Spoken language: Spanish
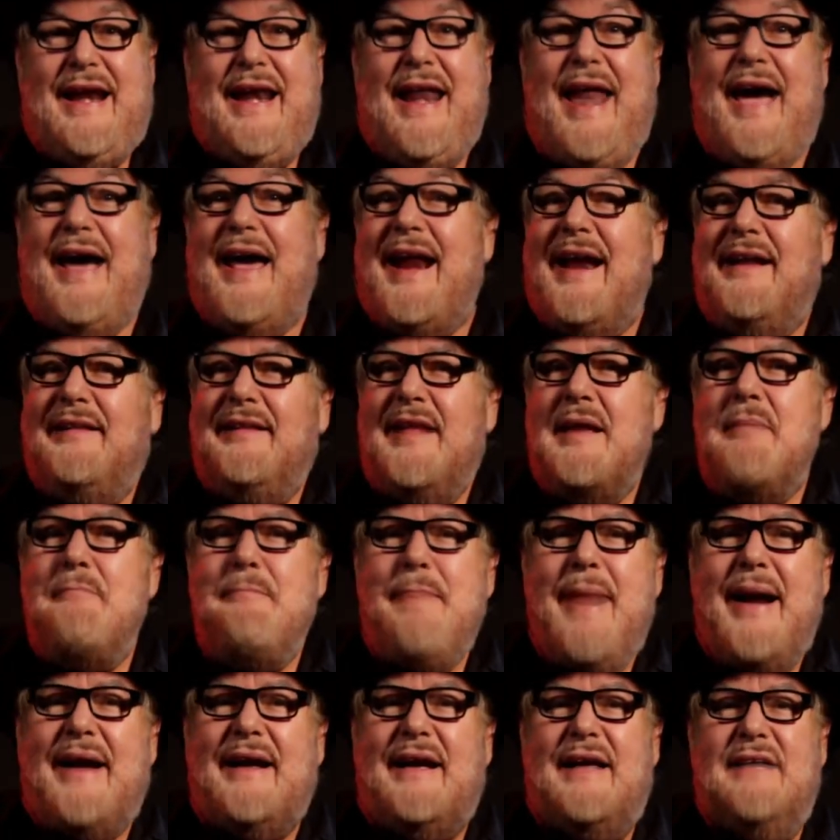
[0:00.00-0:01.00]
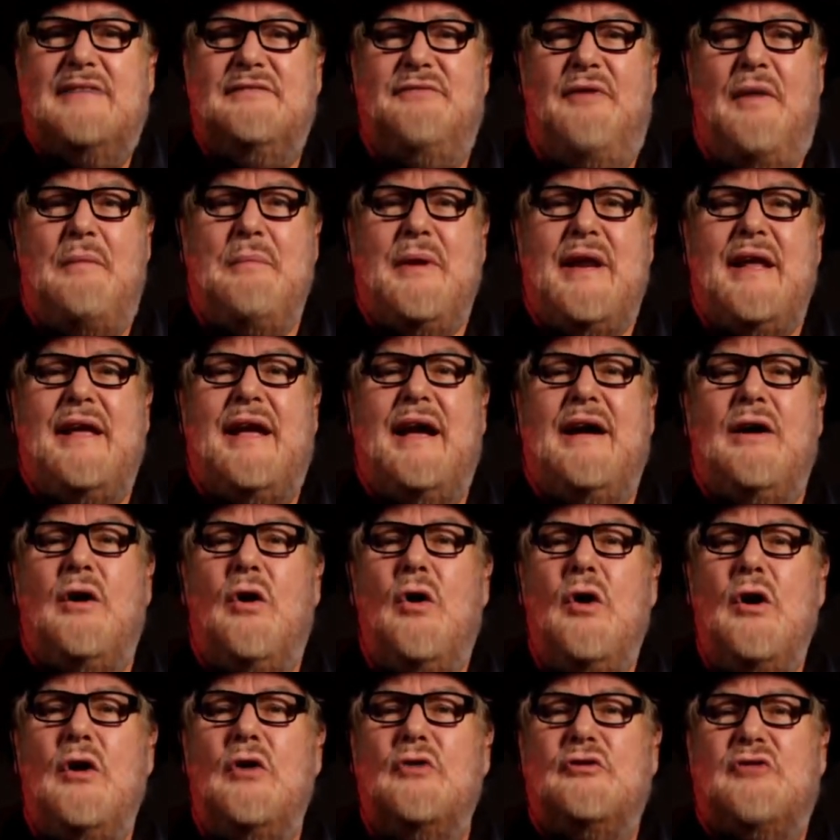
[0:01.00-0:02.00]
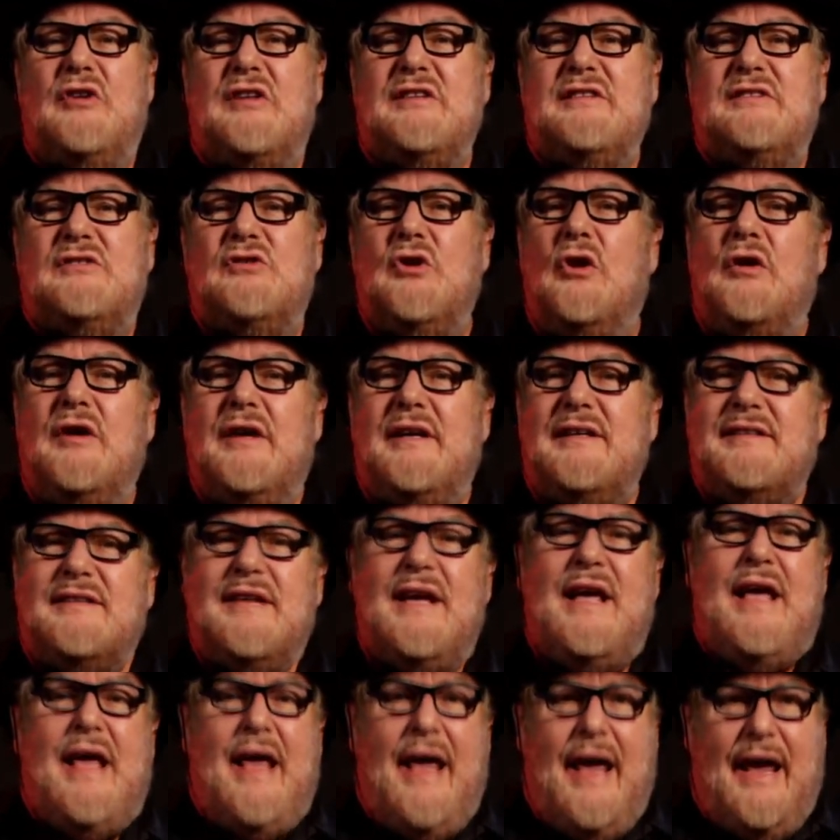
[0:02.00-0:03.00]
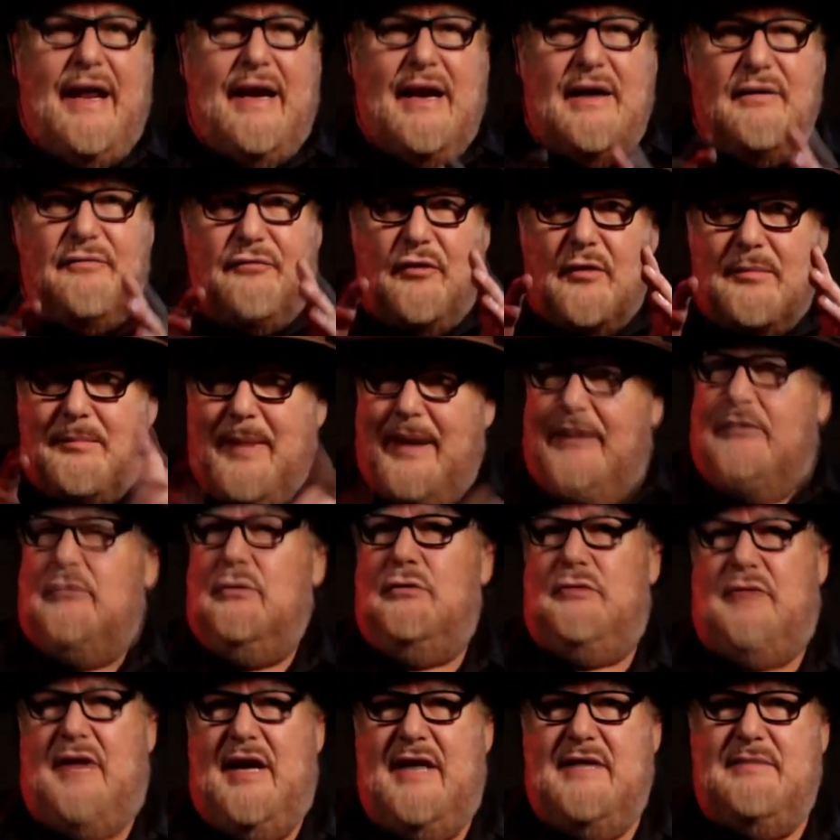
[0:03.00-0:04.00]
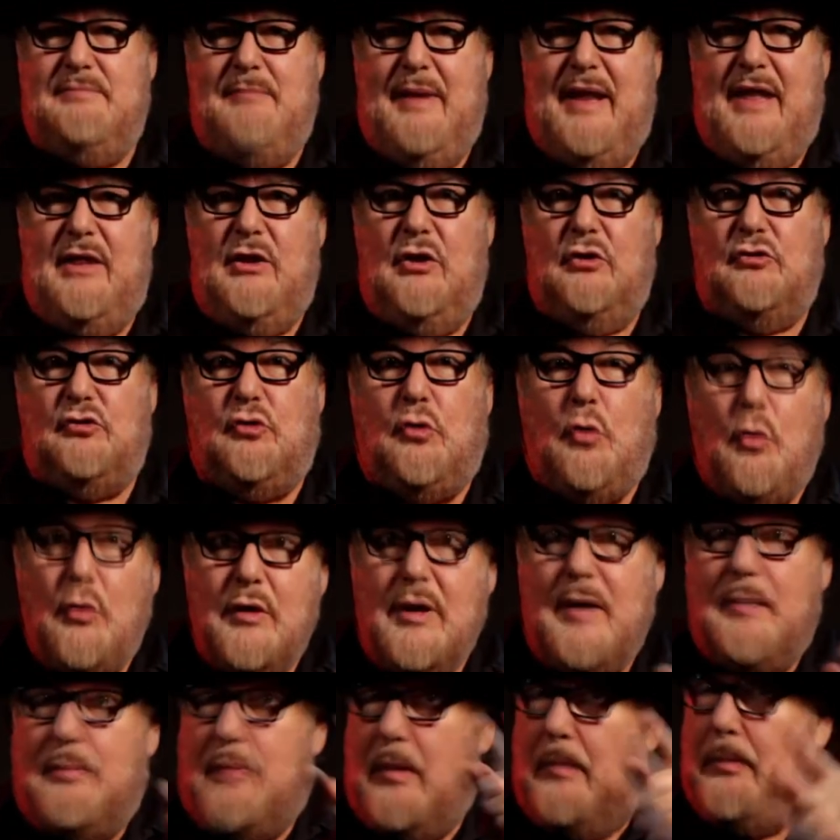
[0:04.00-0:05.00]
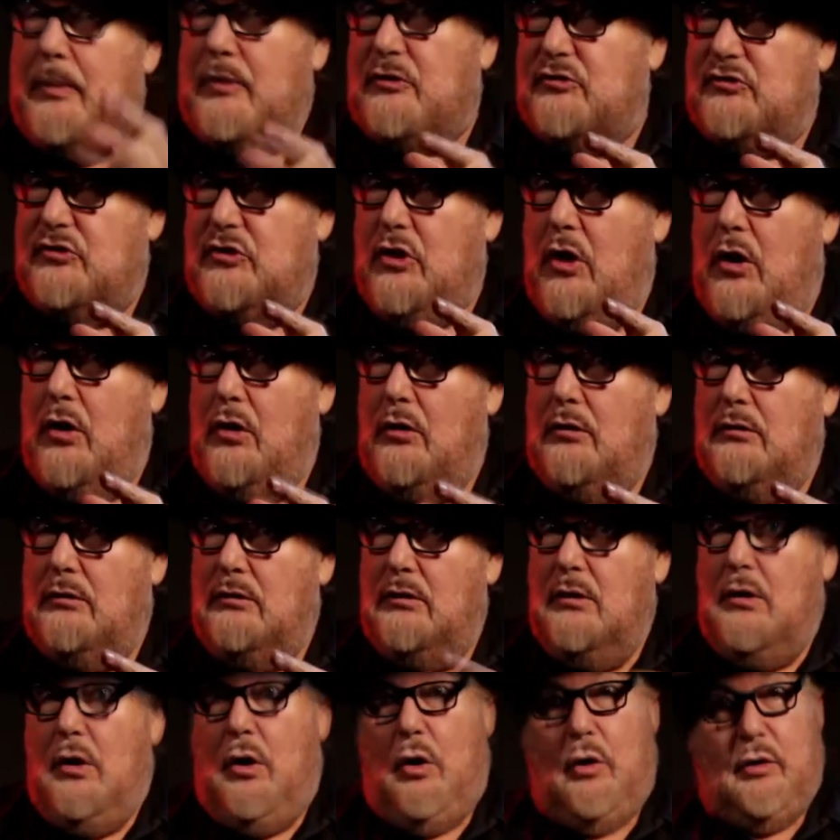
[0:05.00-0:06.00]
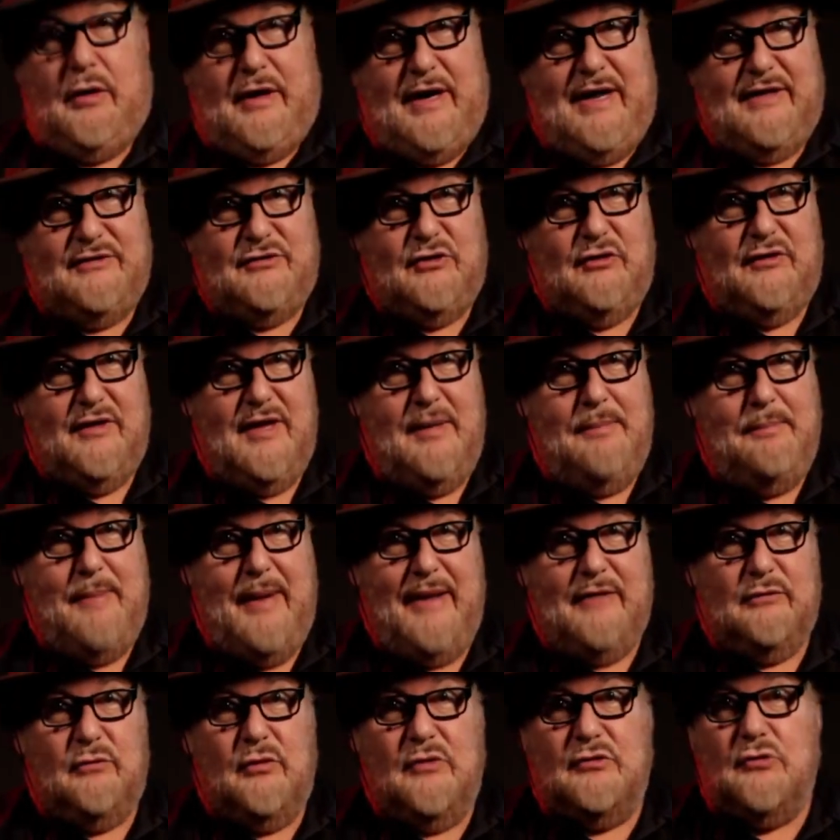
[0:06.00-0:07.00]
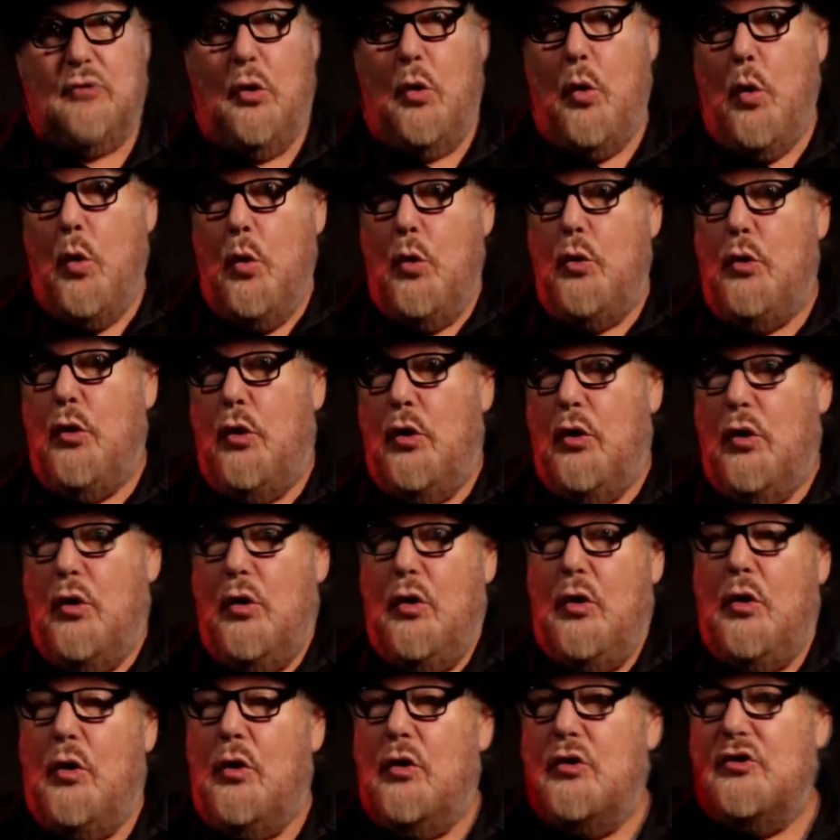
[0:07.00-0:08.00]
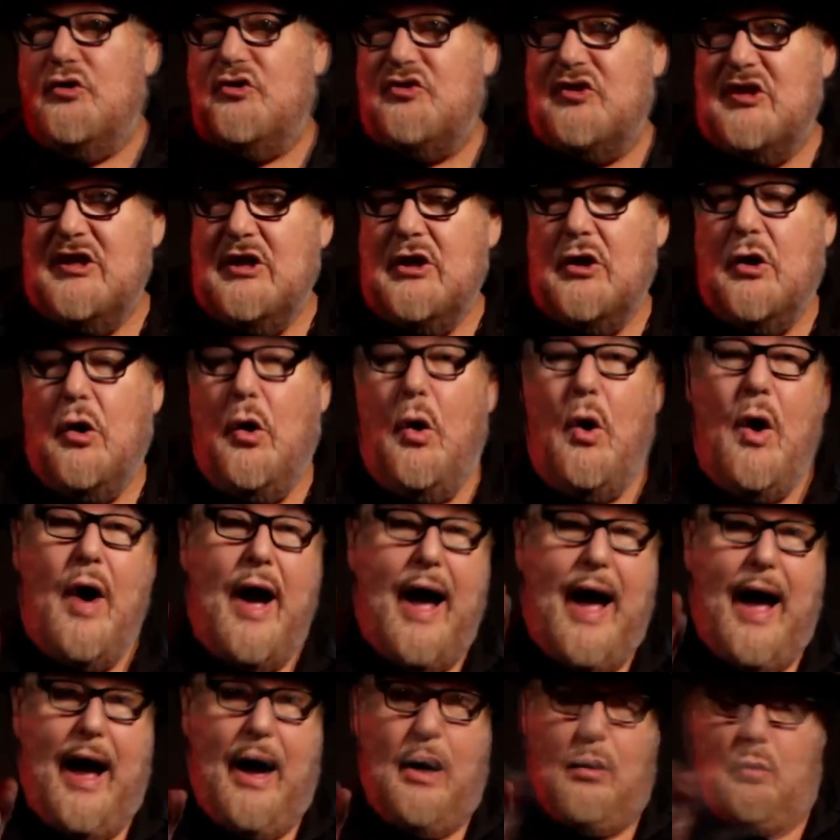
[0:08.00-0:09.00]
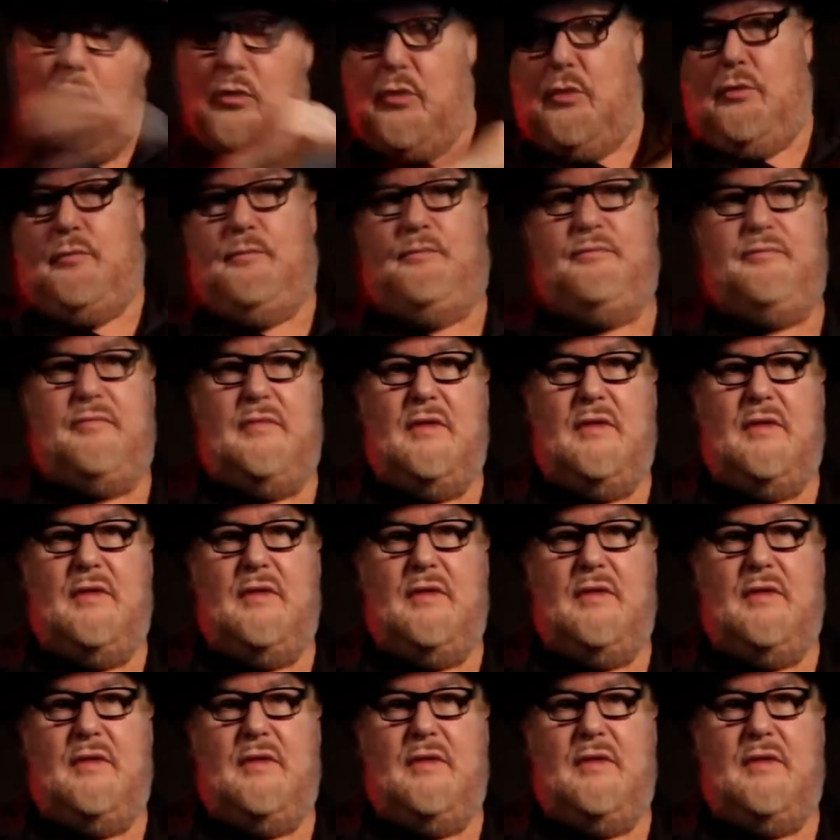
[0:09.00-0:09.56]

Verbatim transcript: las grandes marcas fabrican hoy los sensores en el formato tres medios, cuya proporción o relación de aspecto es 1, 5 a 1.